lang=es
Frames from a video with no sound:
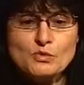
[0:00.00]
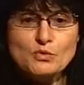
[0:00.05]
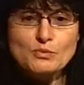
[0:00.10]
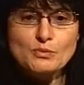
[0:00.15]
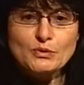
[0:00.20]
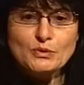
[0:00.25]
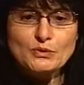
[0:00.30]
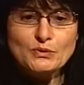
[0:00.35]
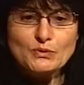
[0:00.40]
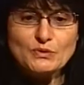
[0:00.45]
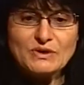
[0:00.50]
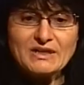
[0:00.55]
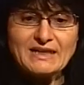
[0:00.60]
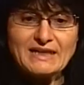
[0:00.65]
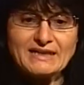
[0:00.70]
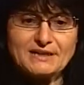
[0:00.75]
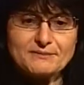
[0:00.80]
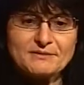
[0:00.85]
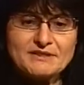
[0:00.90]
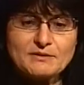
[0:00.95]
poco,
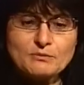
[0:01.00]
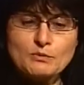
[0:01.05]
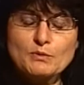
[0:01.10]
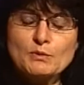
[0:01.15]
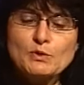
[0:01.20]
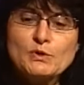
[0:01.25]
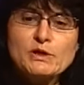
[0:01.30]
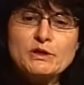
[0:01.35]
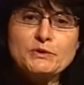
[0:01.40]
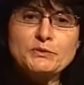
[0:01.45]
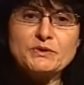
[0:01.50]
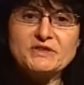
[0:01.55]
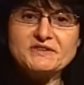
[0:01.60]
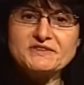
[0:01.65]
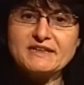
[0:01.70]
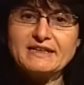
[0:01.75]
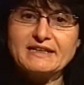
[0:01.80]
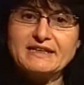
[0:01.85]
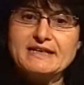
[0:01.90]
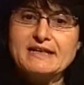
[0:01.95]
la revista Pueblo ...en
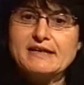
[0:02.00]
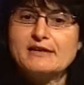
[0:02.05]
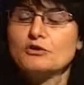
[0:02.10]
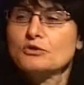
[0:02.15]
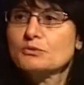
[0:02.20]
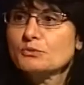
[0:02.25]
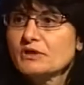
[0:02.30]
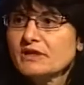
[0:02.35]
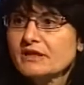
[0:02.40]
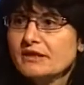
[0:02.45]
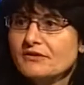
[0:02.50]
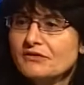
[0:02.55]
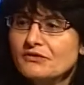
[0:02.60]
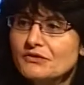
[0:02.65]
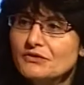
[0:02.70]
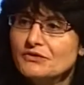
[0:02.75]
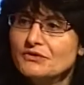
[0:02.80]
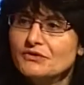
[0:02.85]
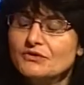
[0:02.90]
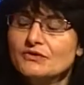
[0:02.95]
nuestra línea de
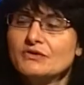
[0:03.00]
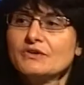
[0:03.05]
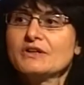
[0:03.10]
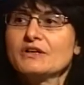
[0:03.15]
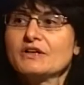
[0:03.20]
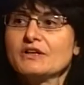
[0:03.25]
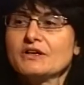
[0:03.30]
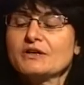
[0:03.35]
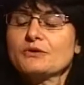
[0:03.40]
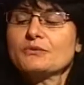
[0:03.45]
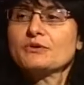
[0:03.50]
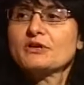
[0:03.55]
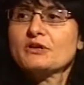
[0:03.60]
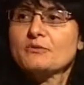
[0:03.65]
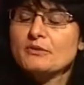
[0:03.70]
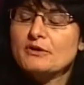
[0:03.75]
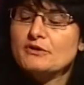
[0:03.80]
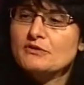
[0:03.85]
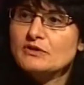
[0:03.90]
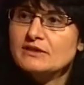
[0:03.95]
comunicación, un
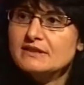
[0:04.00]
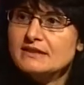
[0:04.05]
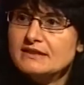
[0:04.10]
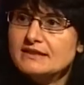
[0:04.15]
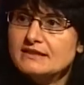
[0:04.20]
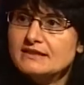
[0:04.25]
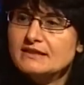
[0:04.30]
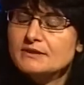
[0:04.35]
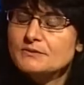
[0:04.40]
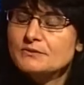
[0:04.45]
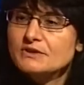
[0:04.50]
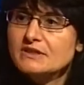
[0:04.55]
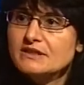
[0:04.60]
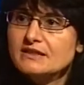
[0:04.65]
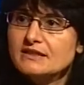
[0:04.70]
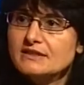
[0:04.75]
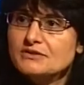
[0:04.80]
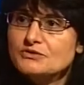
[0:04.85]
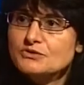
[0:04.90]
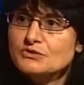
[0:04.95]
espacio alternativo en
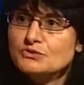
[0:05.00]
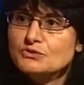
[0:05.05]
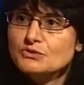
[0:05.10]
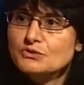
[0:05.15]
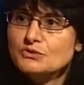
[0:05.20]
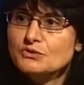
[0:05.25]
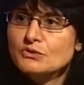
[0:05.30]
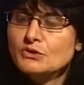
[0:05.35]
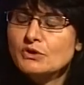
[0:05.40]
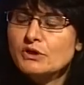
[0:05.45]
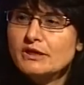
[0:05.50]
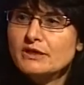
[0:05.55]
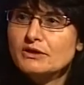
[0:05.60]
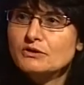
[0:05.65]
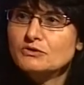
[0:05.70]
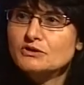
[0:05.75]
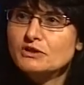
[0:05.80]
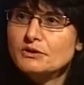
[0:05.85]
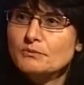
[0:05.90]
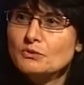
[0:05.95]
el que nosotros eh,
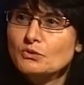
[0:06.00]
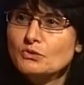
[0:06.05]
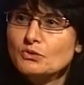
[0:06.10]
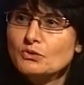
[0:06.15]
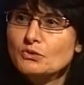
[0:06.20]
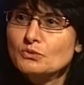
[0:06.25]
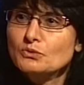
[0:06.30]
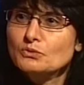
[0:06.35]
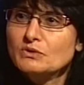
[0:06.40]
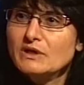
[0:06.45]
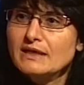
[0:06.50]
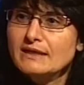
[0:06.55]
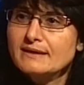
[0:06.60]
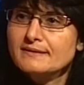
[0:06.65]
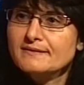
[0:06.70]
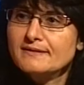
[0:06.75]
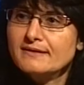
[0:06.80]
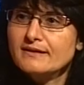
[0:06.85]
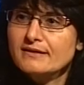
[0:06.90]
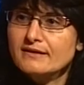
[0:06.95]
contamos con una
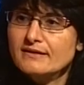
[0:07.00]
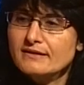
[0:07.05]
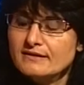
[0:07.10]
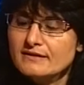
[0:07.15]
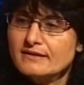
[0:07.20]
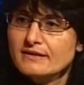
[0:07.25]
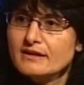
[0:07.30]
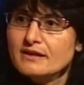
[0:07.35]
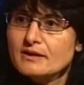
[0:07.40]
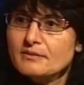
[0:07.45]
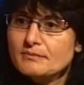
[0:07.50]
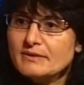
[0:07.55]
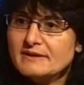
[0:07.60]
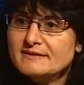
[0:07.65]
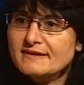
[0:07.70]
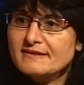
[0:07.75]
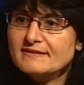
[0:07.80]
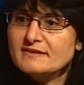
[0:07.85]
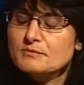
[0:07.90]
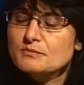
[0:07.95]
lista
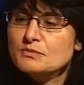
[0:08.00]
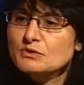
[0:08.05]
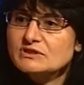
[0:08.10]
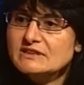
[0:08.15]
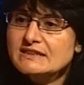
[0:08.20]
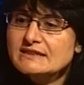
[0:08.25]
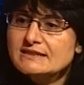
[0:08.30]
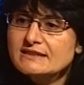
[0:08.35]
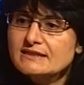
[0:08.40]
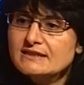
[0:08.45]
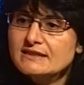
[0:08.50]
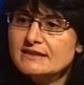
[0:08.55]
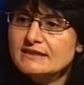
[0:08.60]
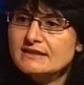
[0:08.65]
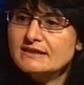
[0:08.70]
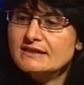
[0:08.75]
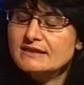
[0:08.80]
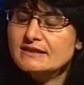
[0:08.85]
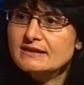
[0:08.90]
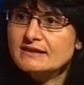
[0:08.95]
bastante importante
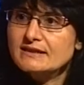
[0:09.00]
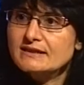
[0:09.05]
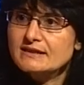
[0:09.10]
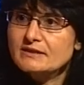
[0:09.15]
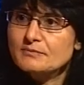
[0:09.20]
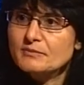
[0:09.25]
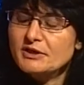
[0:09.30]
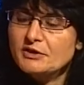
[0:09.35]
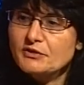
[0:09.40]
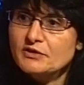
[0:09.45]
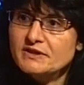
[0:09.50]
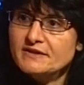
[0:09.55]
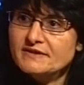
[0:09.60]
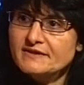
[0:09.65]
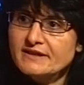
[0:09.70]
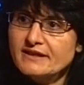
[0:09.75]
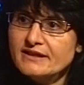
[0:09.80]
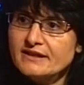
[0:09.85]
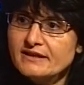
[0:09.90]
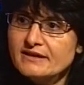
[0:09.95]
de,
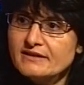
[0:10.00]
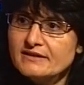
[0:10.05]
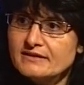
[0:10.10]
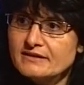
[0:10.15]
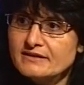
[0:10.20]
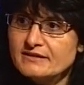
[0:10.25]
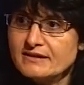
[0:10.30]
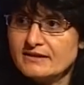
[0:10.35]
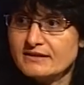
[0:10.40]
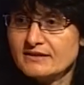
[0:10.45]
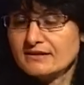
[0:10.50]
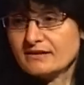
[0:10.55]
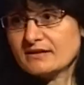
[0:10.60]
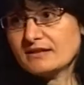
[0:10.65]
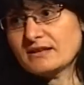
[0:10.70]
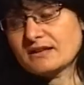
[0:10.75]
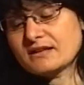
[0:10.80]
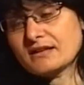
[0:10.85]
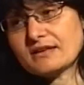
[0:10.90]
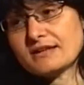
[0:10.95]
periodistas de,
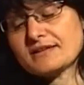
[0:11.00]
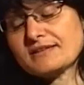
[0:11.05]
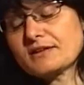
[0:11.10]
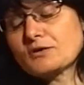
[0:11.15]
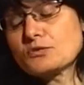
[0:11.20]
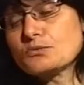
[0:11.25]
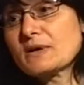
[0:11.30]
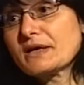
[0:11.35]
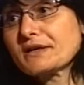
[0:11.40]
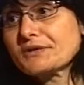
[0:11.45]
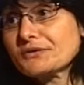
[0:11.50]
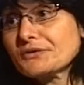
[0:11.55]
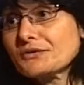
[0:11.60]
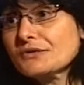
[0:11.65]
carácter humano